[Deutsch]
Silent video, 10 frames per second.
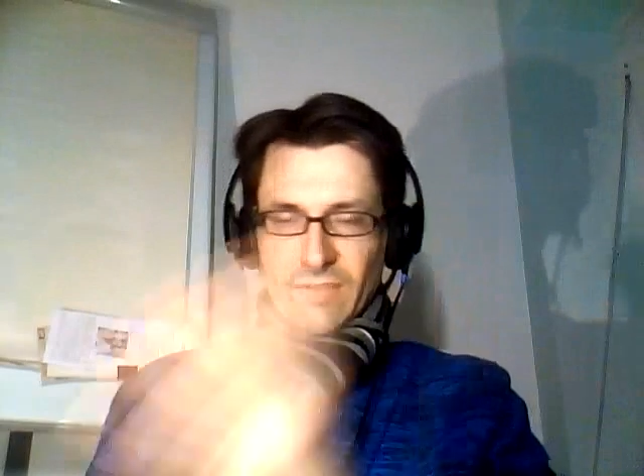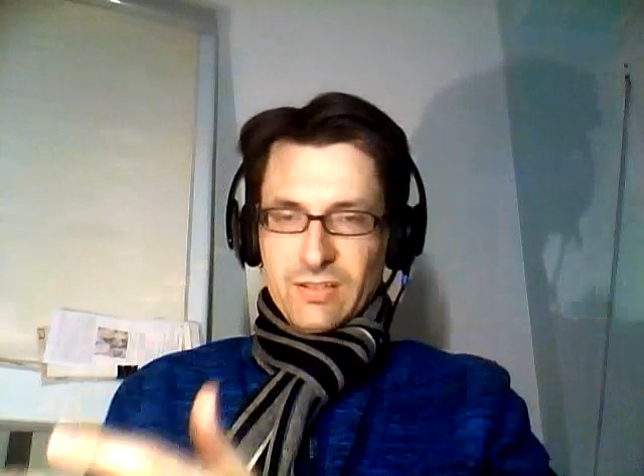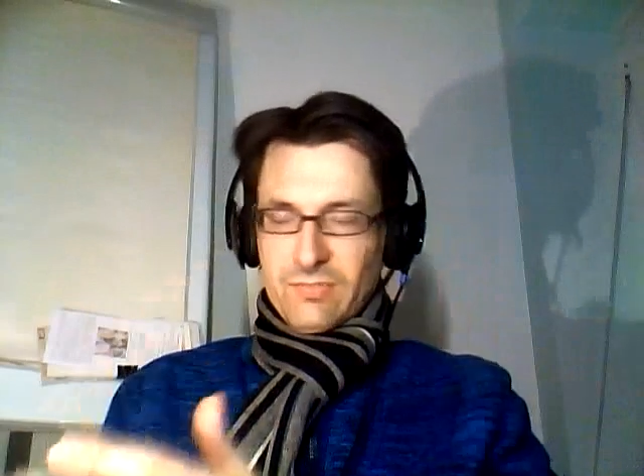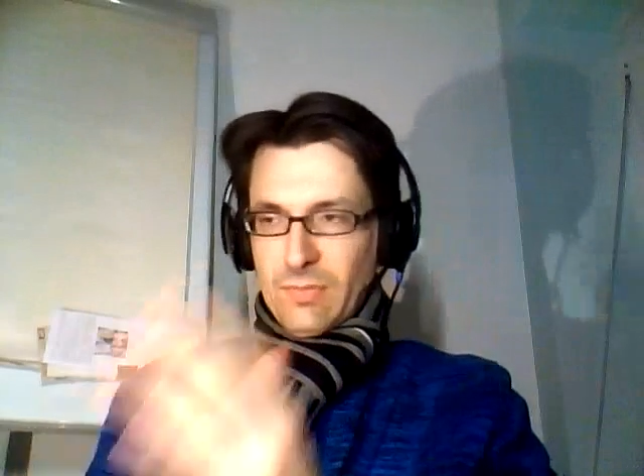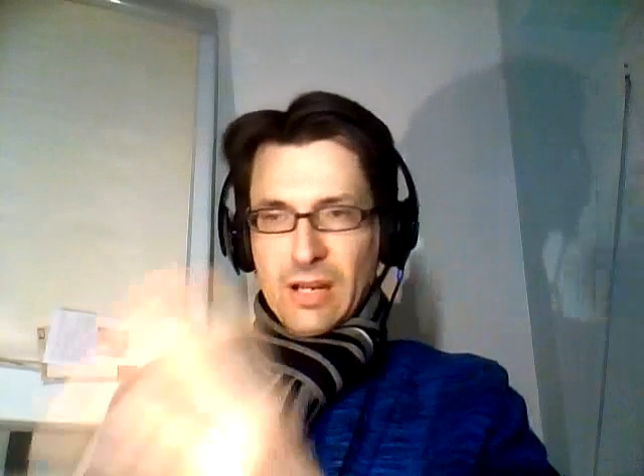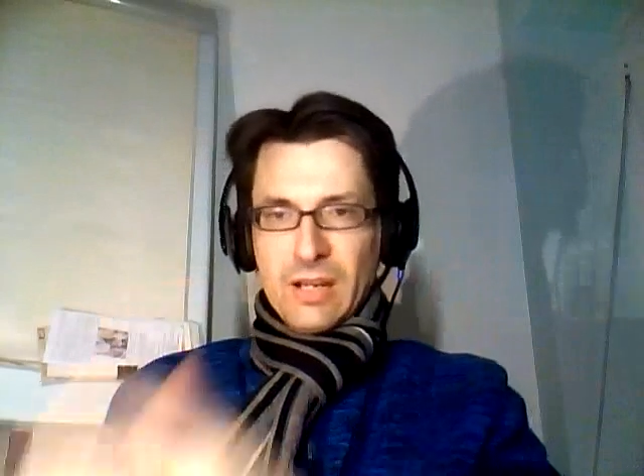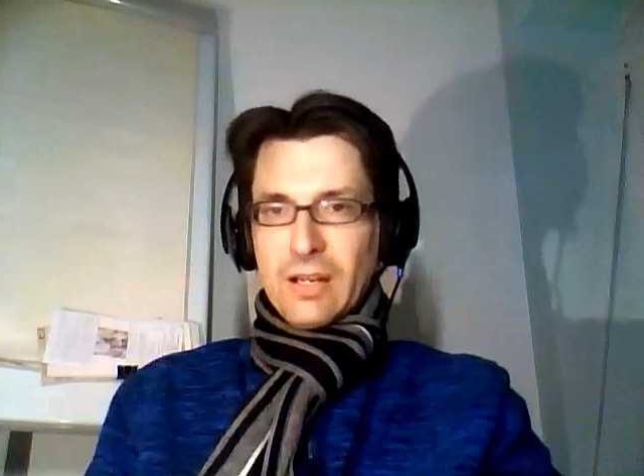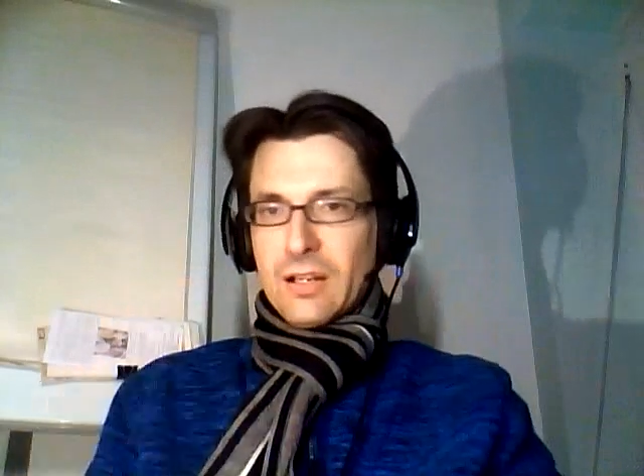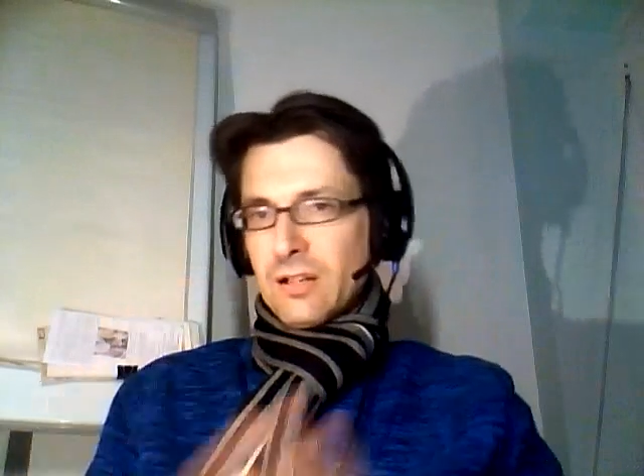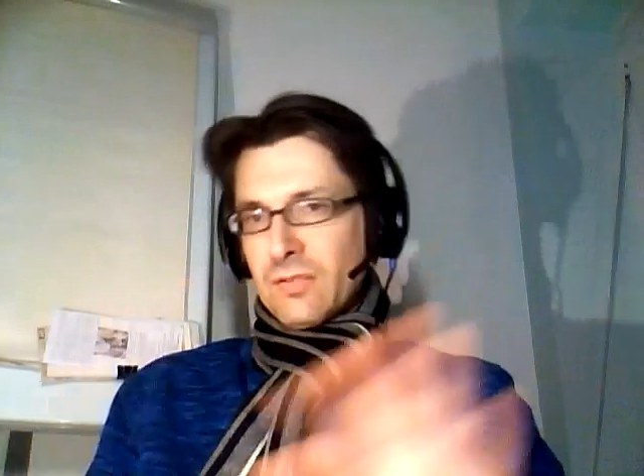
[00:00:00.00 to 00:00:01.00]
was wenn man A
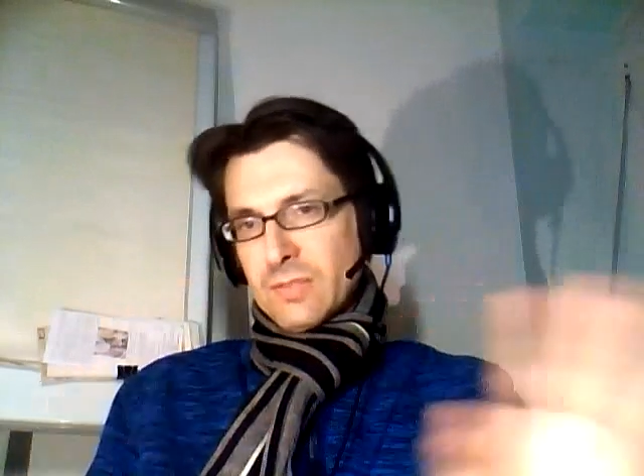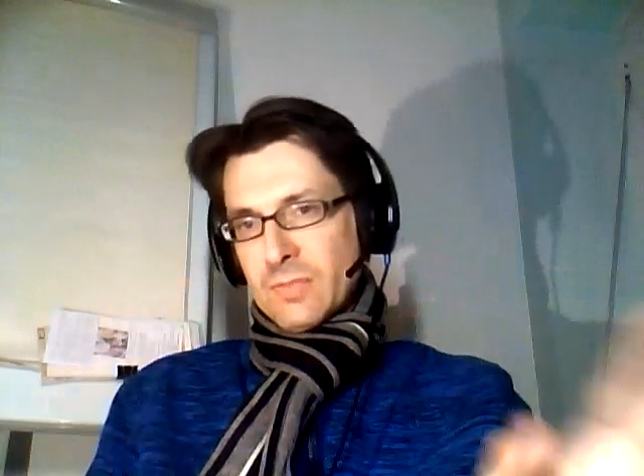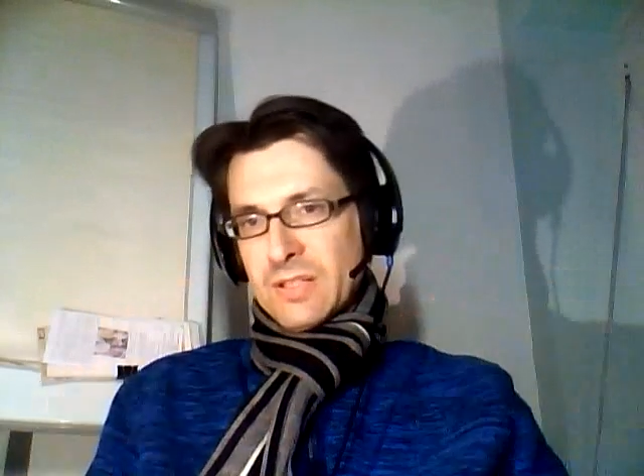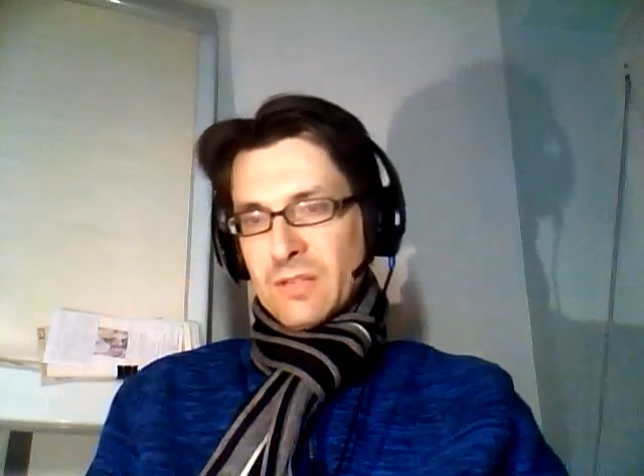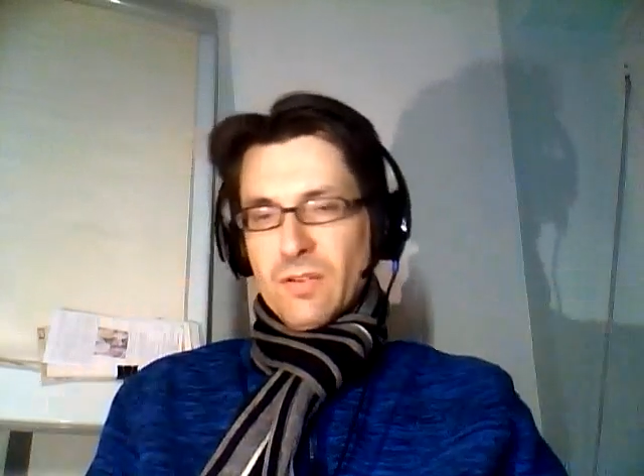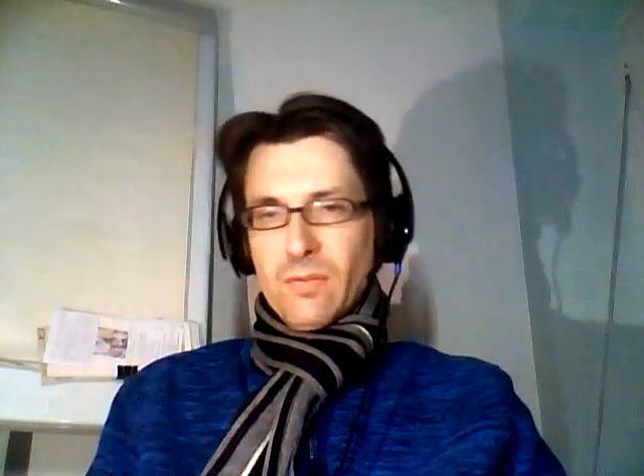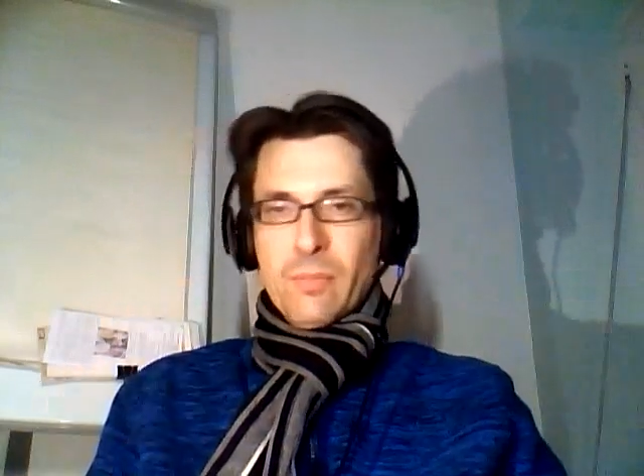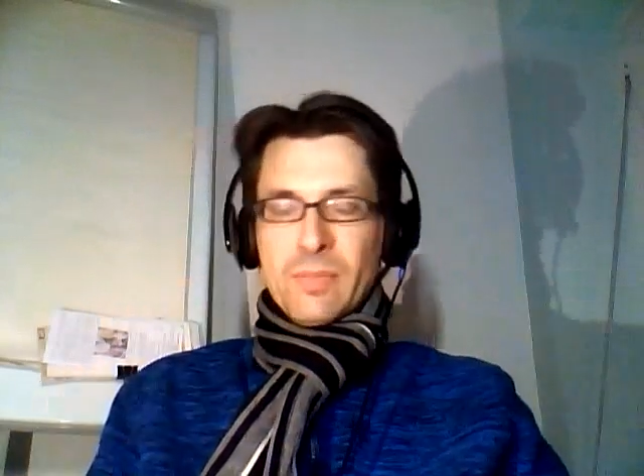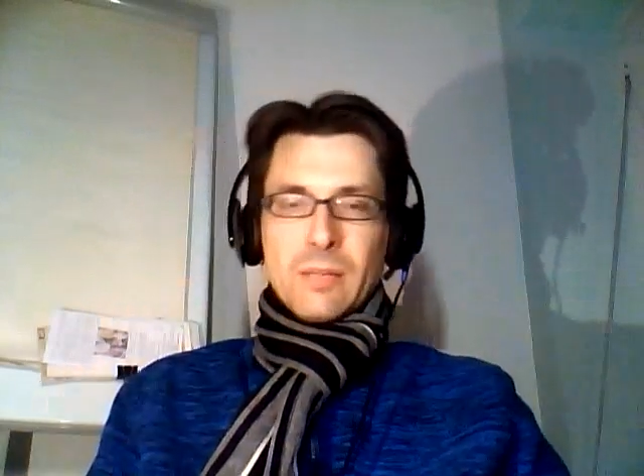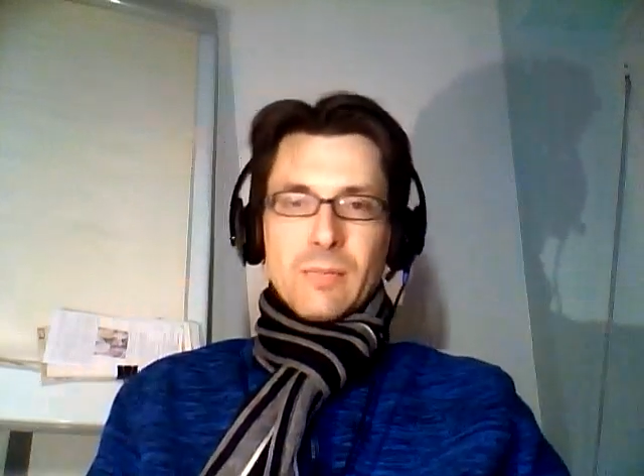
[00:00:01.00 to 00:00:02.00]
gehandelt hat, was passiert wäre, wenn
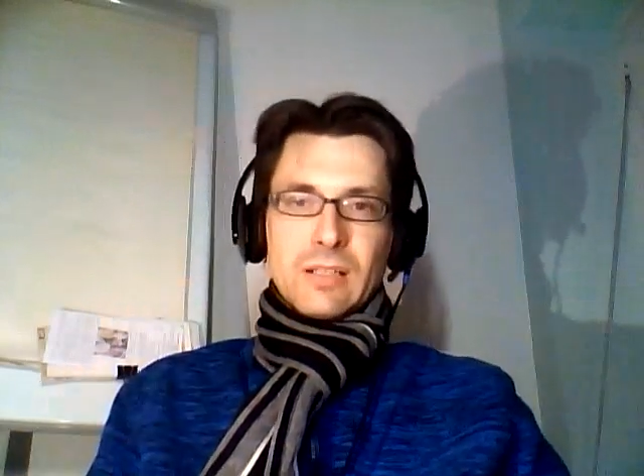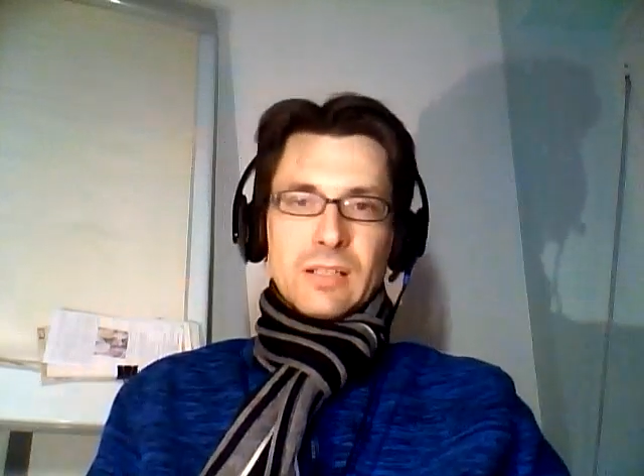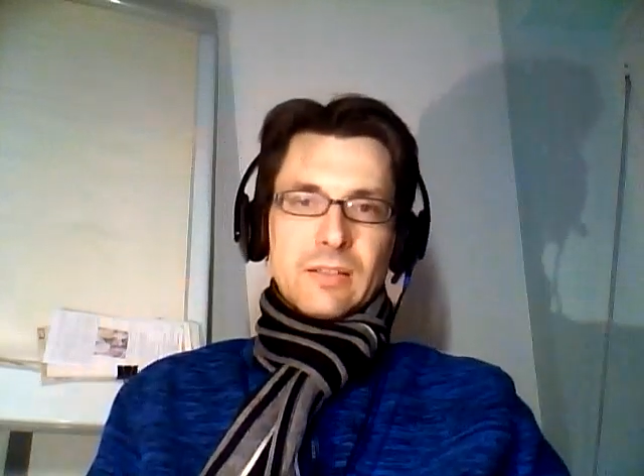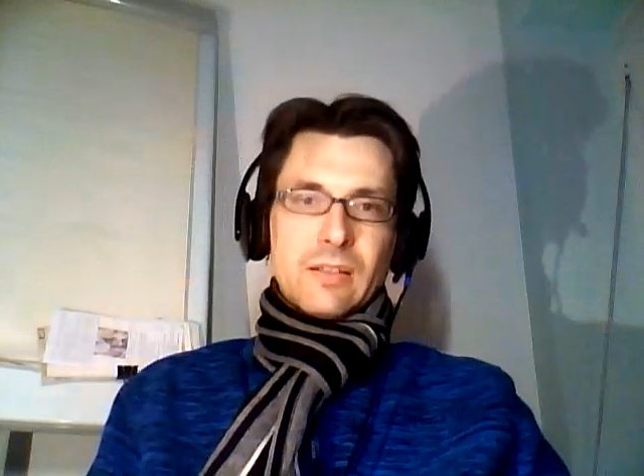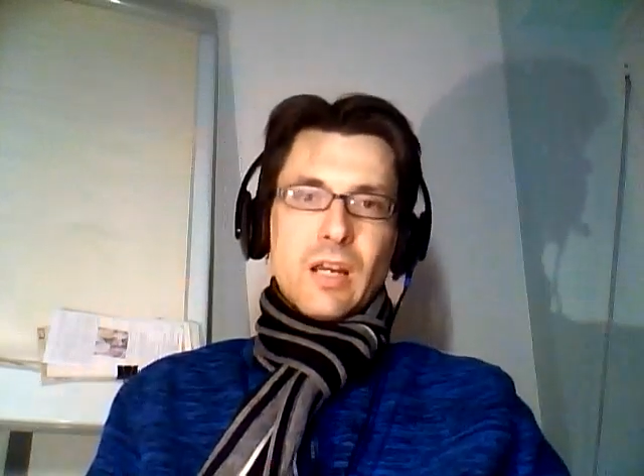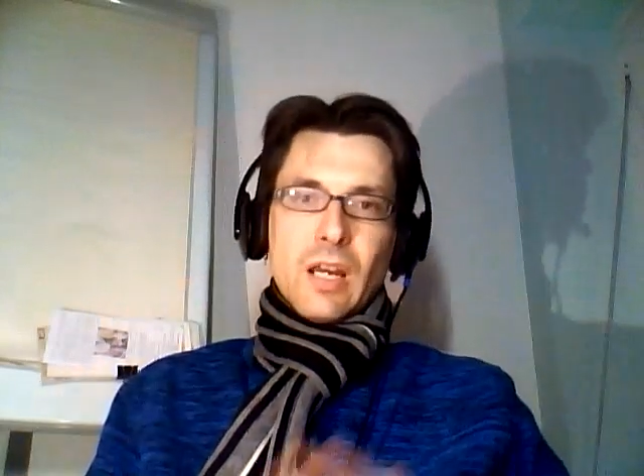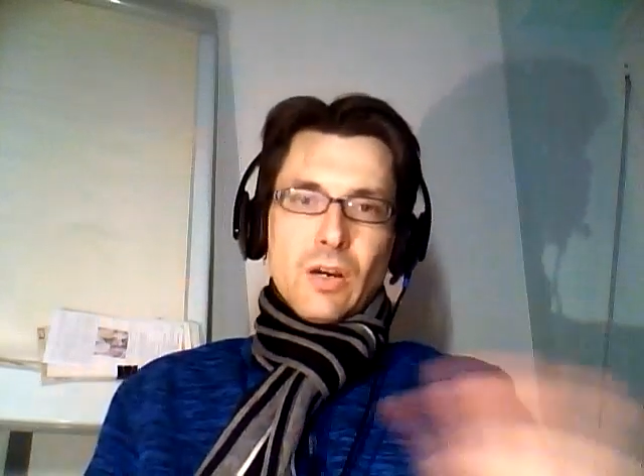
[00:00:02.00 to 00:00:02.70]
man B gemacht hätte